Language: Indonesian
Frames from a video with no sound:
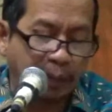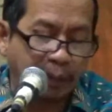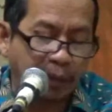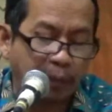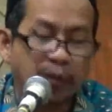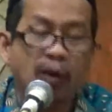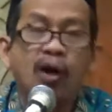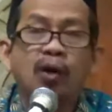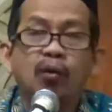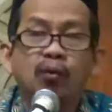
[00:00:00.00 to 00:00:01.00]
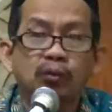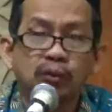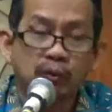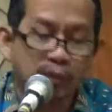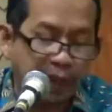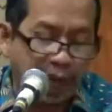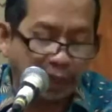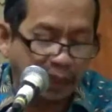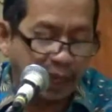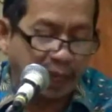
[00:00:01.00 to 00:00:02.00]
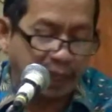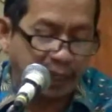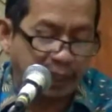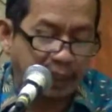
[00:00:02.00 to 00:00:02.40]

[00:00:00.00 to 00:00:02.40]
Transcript: ing pira-pira ususe alunar